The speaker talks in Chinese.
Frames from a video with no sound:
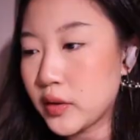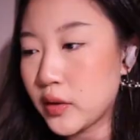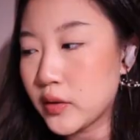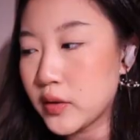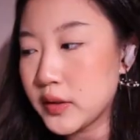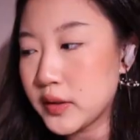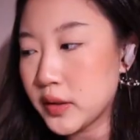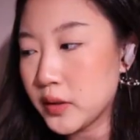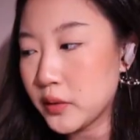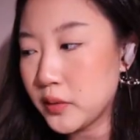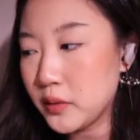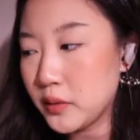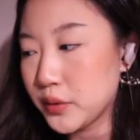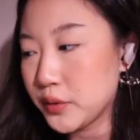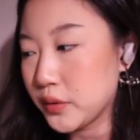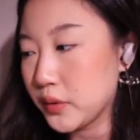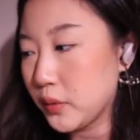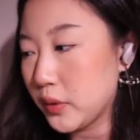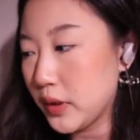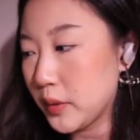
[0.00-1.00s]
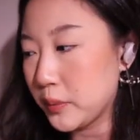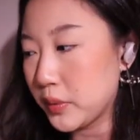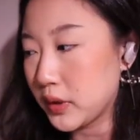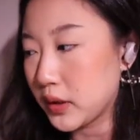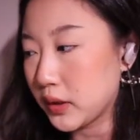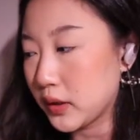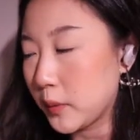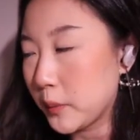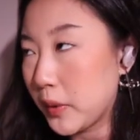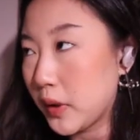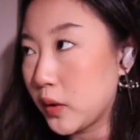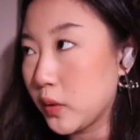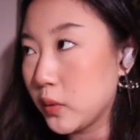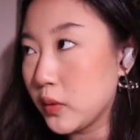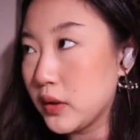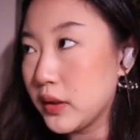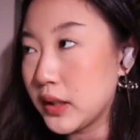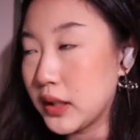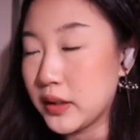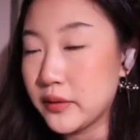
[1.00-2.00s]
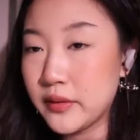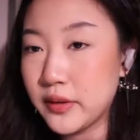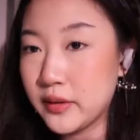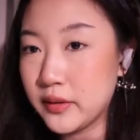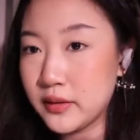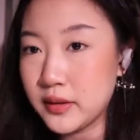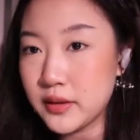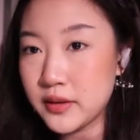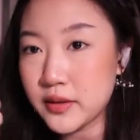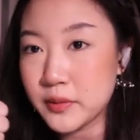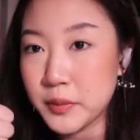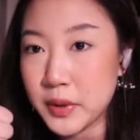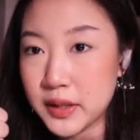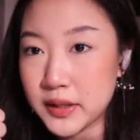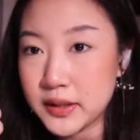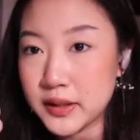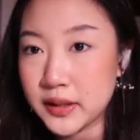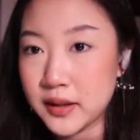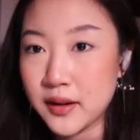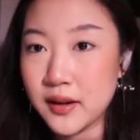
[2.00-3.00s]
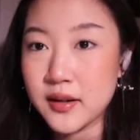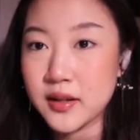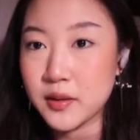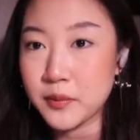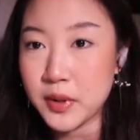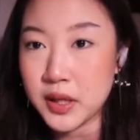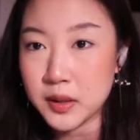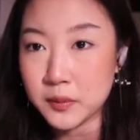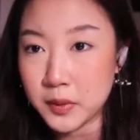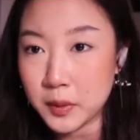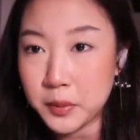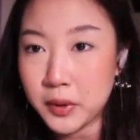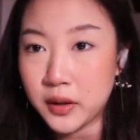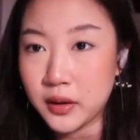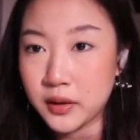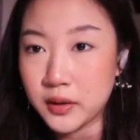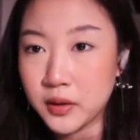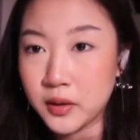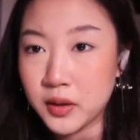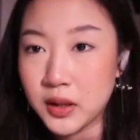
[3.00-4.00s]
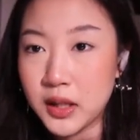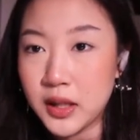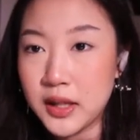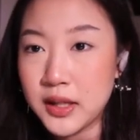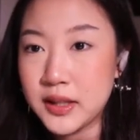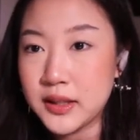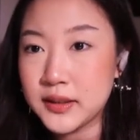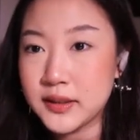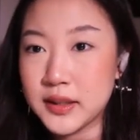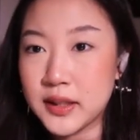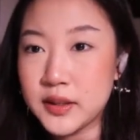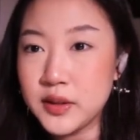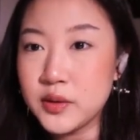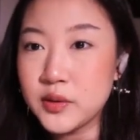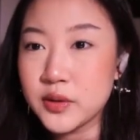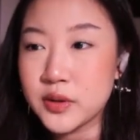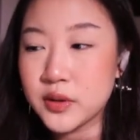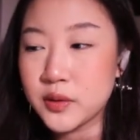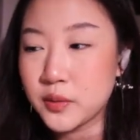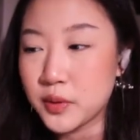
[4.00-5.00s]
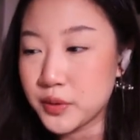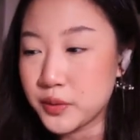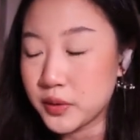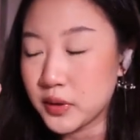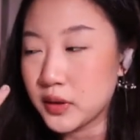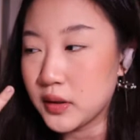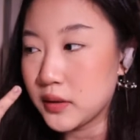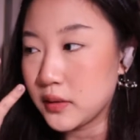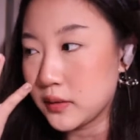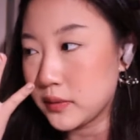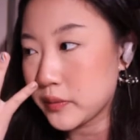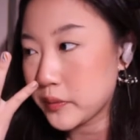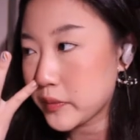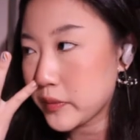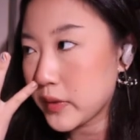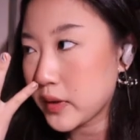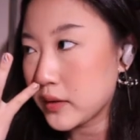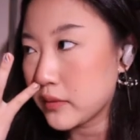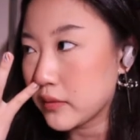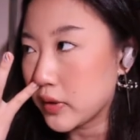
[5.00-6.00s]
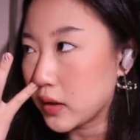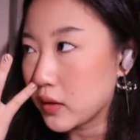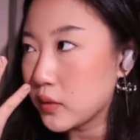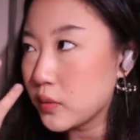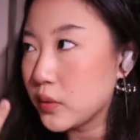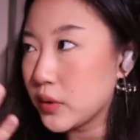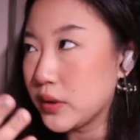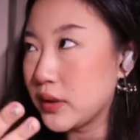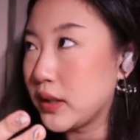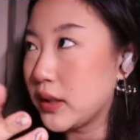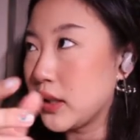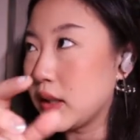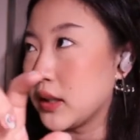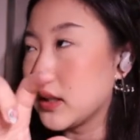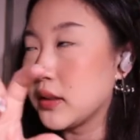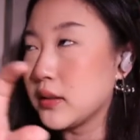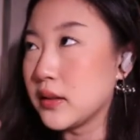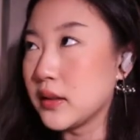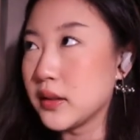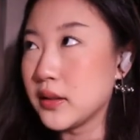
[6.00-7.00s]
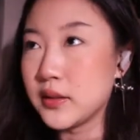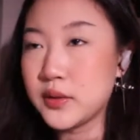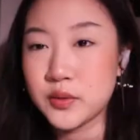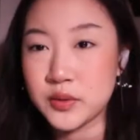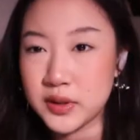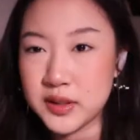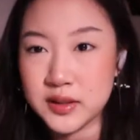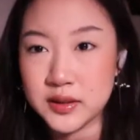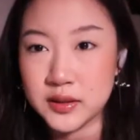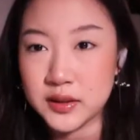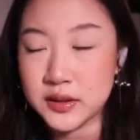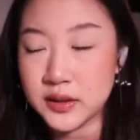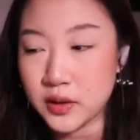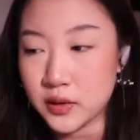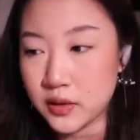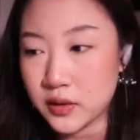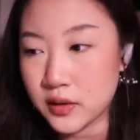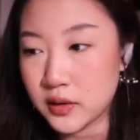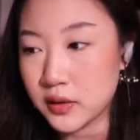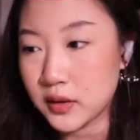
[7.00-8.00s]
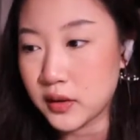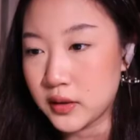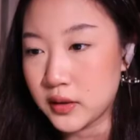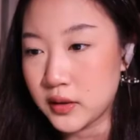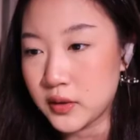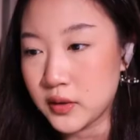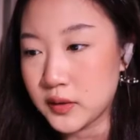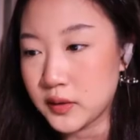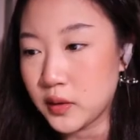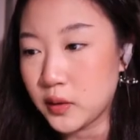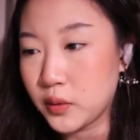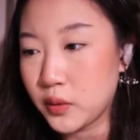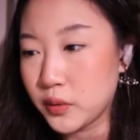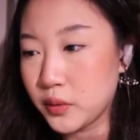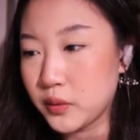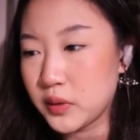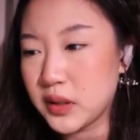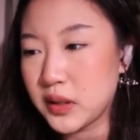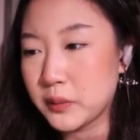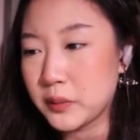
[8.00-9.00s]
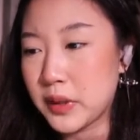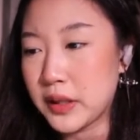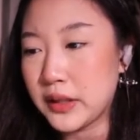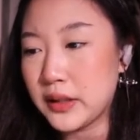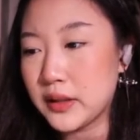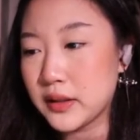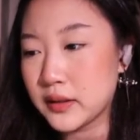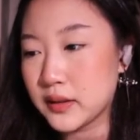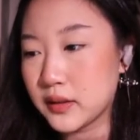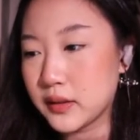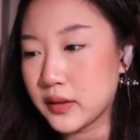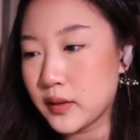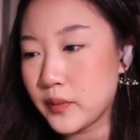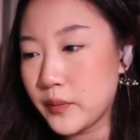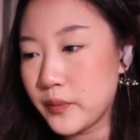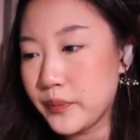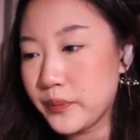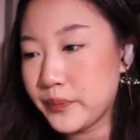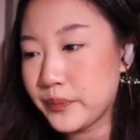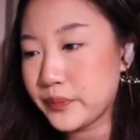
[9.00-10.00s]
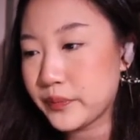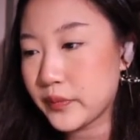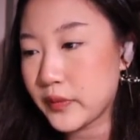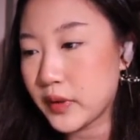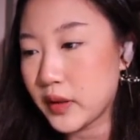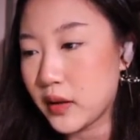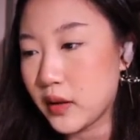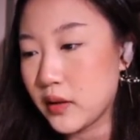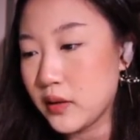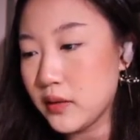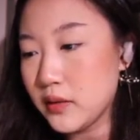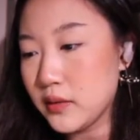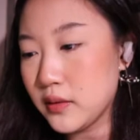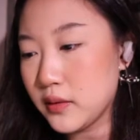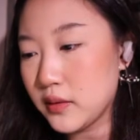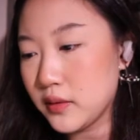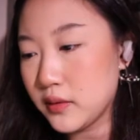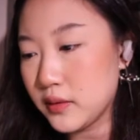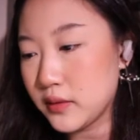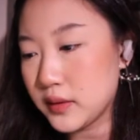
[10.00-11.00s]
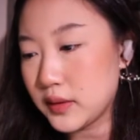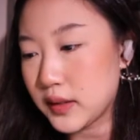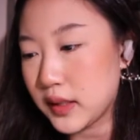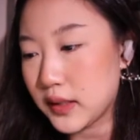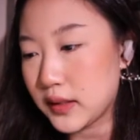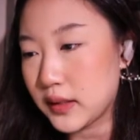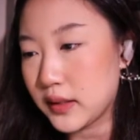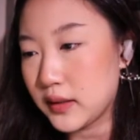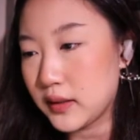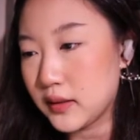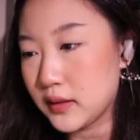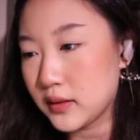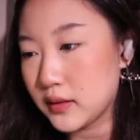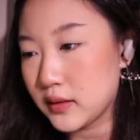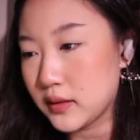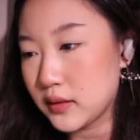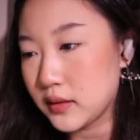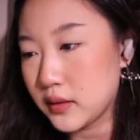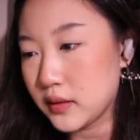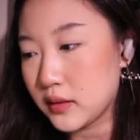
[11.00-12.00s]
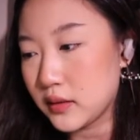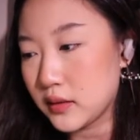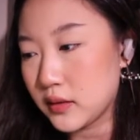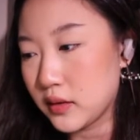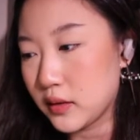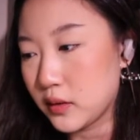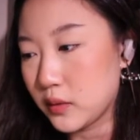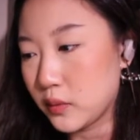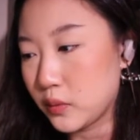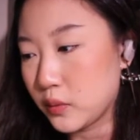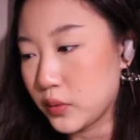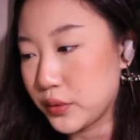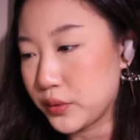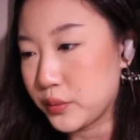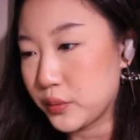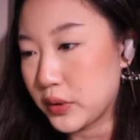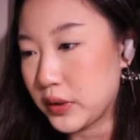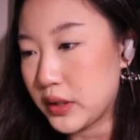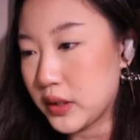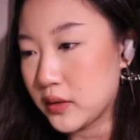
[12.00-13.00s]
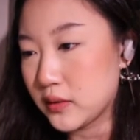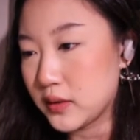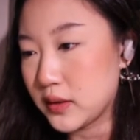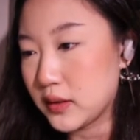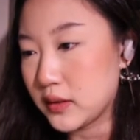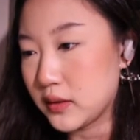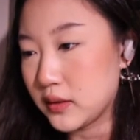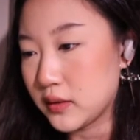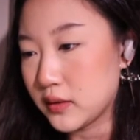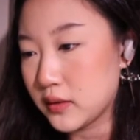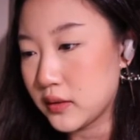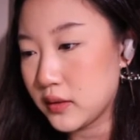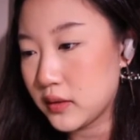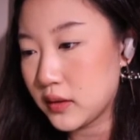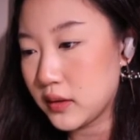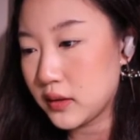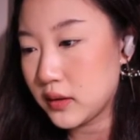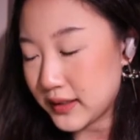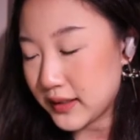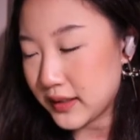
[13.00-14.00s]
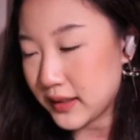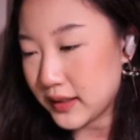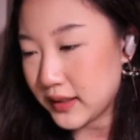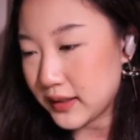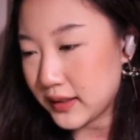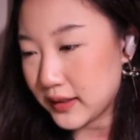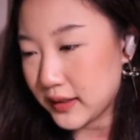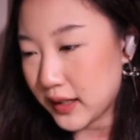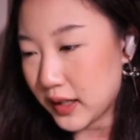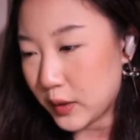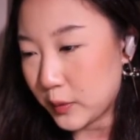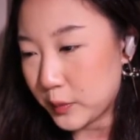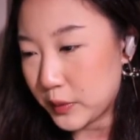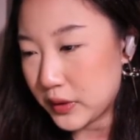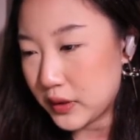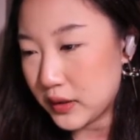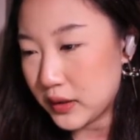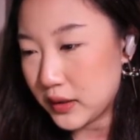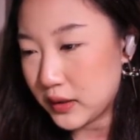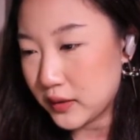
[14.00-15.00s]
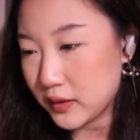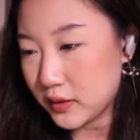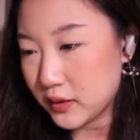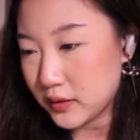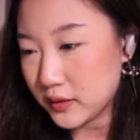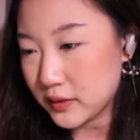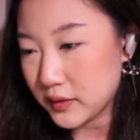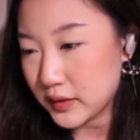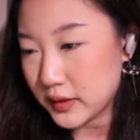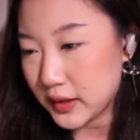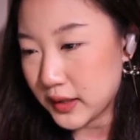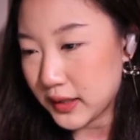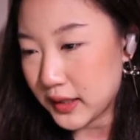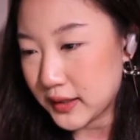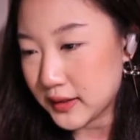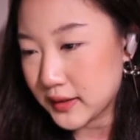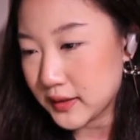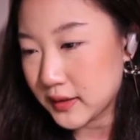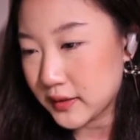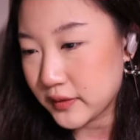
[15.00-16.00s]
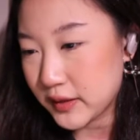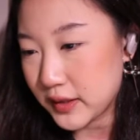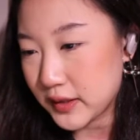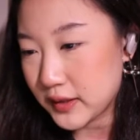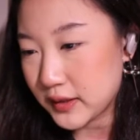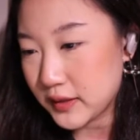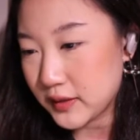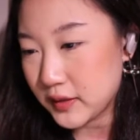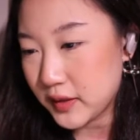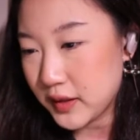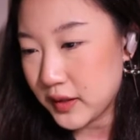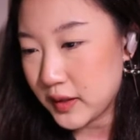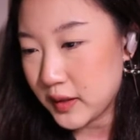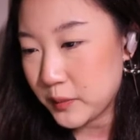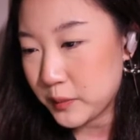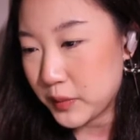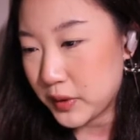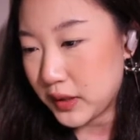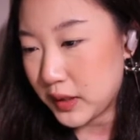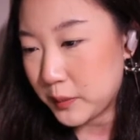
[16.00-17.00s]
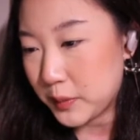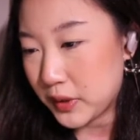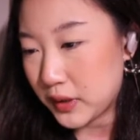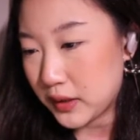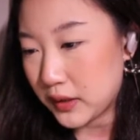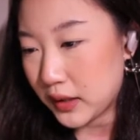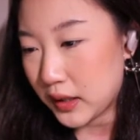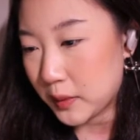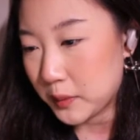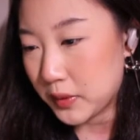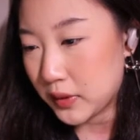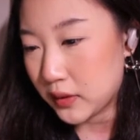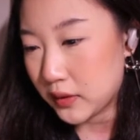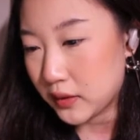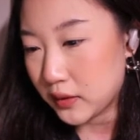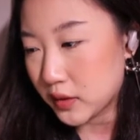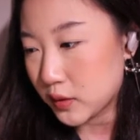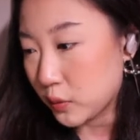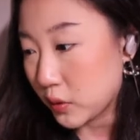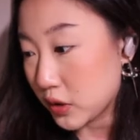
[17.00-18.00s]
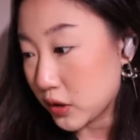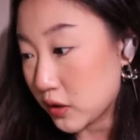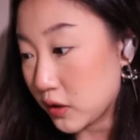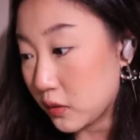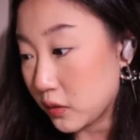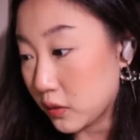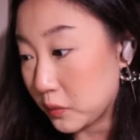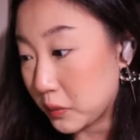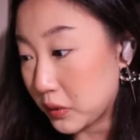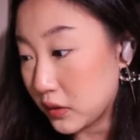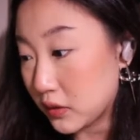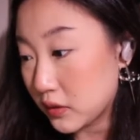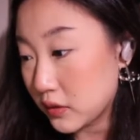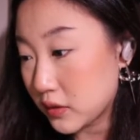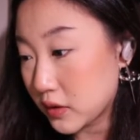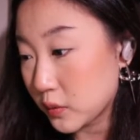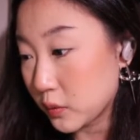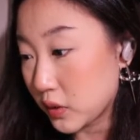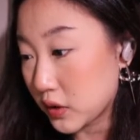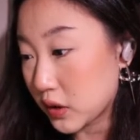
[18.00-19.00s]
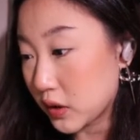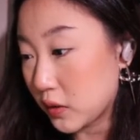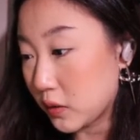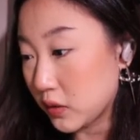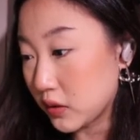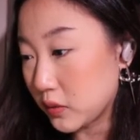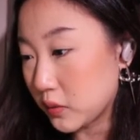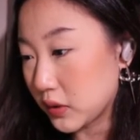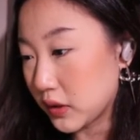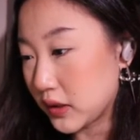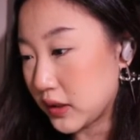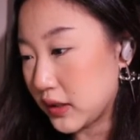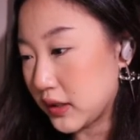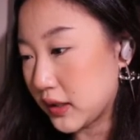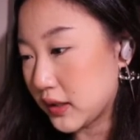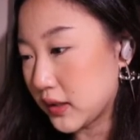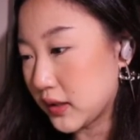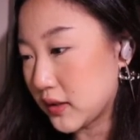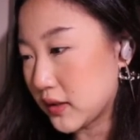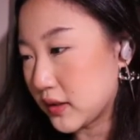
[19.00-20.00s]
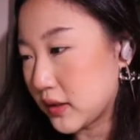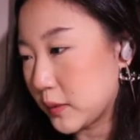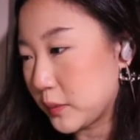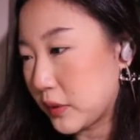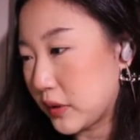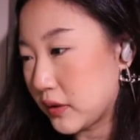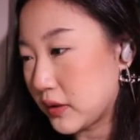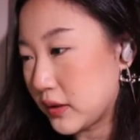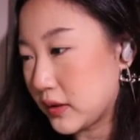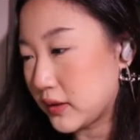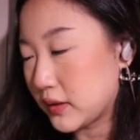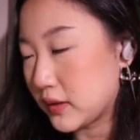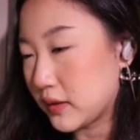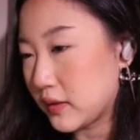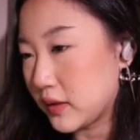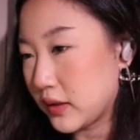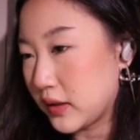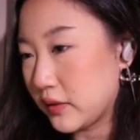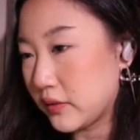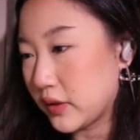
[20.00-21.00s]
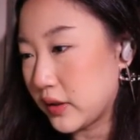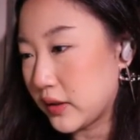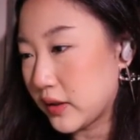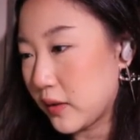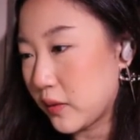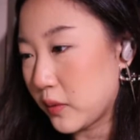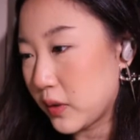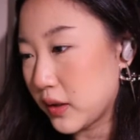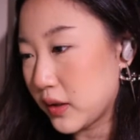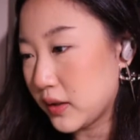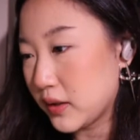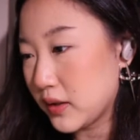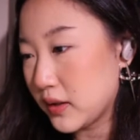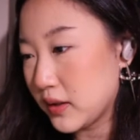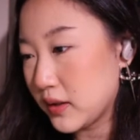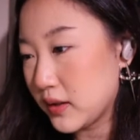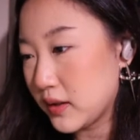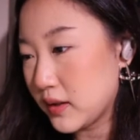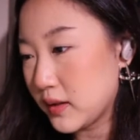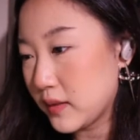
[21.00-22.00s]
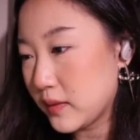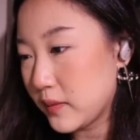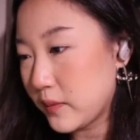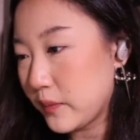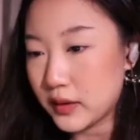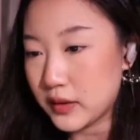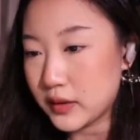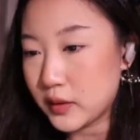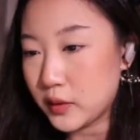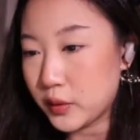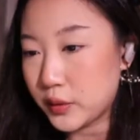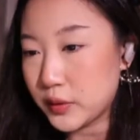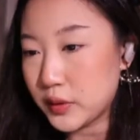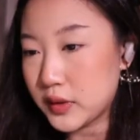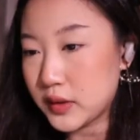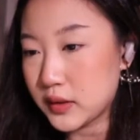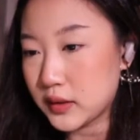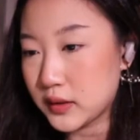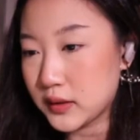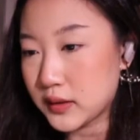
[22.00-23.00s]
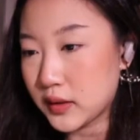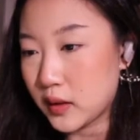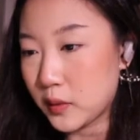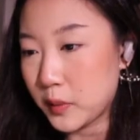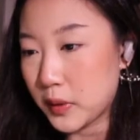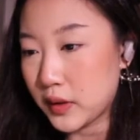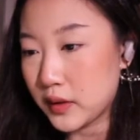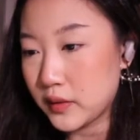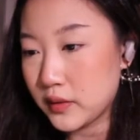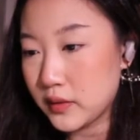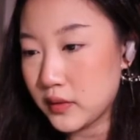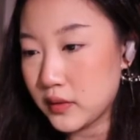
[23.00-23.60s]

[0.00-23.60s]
到时候结婚，我觉得我也不可能办婚礼，因为一是没钱，二是没什么朋友，三就是我觉得玩过那一个就是几个小时社交活动挺没意思的。哦，夏天了，哦，我我尿急。今天你好漂亮哦！你蓝色的围巾比你本人还漂亮，是我臭了吗？是我臭了！我的天哪，实在不好意思，让你闻到我了。你先回去洗个澡吧。